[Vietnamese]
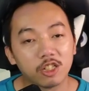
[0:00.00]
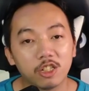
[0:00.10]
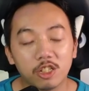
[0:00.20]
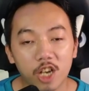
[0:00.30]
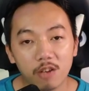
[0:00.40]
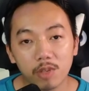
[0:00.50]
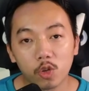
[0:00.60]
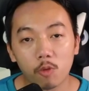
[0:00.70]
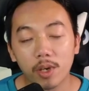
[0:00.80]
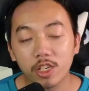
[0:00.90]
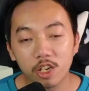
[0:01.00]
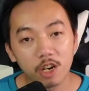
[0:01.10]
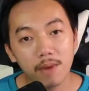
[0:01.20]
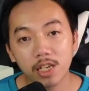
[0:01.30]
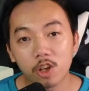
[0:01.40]
chẳng mà tôi bây giờ dương
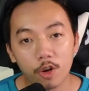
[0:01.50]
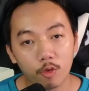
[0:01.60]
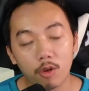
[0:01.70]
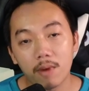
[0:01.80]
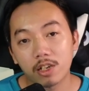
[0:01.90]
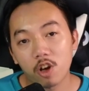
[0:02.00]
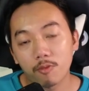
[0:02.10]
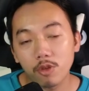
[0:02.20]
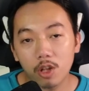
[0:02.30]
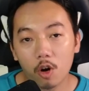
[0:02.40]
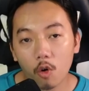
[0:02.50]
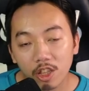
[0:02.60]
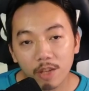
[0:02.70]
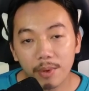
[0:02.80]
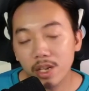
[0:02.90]
ăn bán thọt rồi ăn bán thọt vì
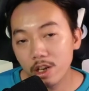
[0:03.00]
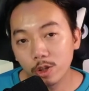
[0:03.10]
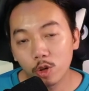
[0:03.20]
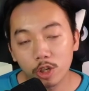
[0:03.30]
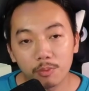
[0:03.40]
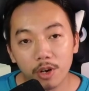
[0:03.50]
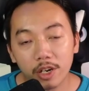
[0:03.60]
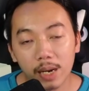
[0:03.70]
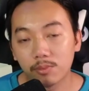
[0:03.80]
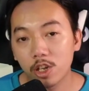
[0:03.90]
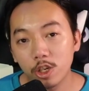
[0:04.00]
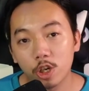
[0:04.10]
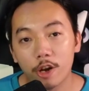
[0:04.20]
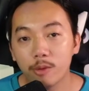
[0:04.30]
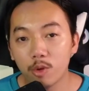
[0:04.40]
dấu tới bây giờ dương chơi chết phở cầm thi
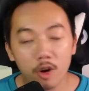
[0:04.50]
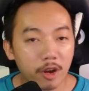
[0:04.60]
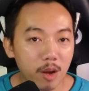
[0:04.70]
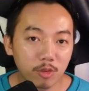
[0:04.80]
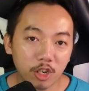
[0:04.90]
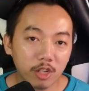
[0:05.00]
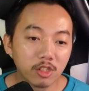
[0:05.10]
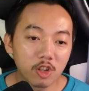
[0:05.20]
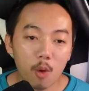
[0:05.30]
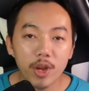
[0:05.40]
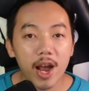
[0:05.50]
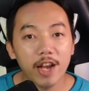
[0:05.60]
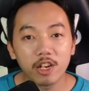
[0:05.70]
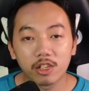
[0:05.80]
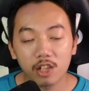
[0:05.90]
sớm nên mua cái game sớm còn biết
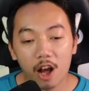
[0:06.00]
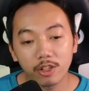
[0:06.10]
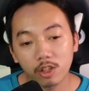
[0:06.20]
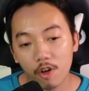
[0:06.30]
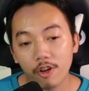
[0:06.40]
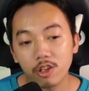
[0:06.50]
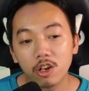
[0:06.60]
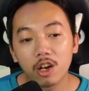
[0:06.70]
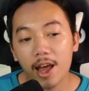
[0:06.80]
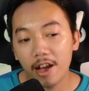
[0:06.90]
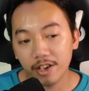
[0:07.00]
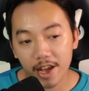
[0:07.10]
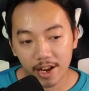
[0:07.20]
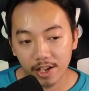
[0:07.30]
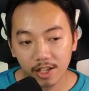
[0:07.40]
ai nhận ai store dương lại
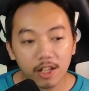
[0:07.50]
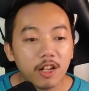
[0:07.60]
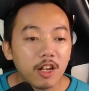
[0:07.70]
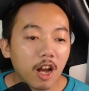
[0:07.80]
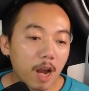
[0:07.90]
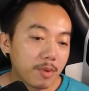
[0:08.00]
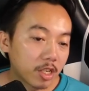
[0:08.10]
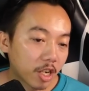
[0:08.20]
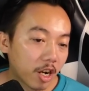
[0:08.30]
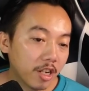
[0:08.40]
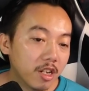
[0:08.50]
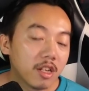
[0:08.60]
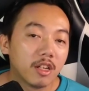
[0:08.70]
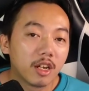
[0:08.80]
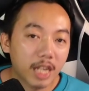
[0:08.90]
để ai biết sớm
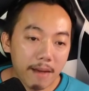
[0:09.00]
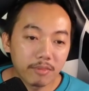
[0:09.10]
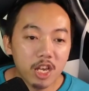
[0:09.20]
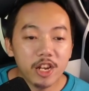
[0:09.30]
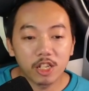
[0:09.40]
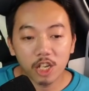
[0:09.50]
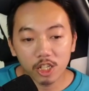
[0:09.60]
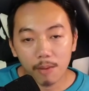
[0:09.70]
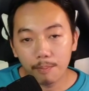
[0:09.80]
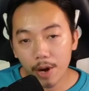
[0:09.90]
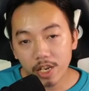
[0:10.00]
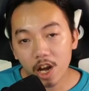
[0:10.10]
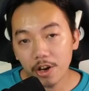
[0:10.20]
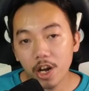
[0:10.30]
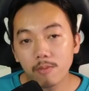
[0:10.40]
cầm thi để chết tập pin
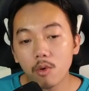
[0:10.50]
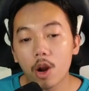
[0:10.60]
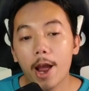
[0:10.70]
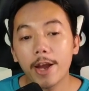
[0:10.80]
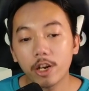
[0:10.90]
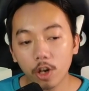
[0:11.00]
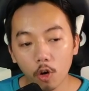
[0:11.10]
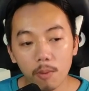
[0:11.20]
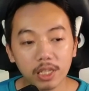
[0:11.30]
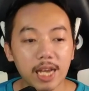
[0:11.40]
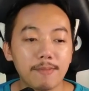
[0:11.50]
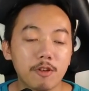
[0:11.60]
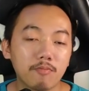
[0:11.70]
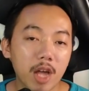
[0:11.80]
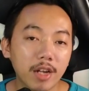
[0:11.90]
đã đăng mùa hai nụ bà tan
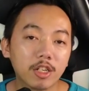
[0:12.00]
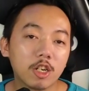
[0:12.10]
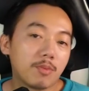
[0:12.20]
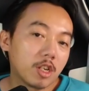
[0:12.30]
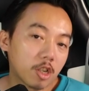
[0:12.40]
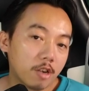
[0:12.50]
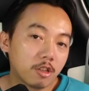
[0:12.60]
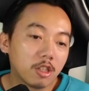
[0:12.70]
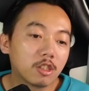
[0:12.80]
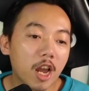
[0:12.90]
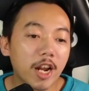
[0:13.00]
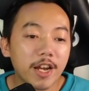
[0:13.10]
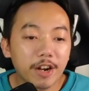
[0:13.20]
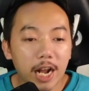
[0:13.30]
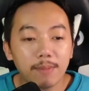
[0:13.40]
nhom đăng cứ biết sớm cứ
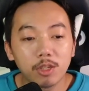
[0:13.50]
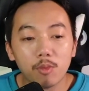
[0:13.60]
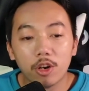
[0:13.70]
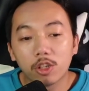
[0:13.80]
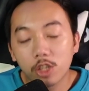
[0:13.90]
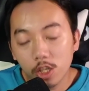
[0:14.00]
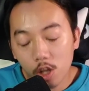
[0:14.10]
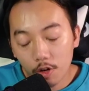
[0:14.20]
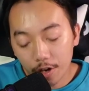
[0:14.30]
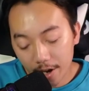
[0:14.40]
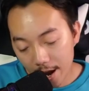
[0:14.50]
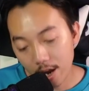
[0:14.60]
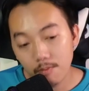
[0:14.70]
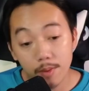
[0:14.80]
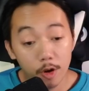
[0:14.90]
Telegram cho một lần TikTok lần
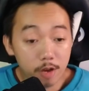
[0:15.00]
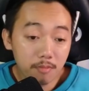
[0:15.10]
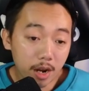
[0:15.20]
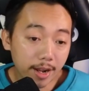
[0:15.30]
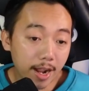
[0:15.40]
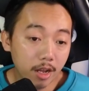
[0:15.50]
ảnh bị bôi nhom đăng ha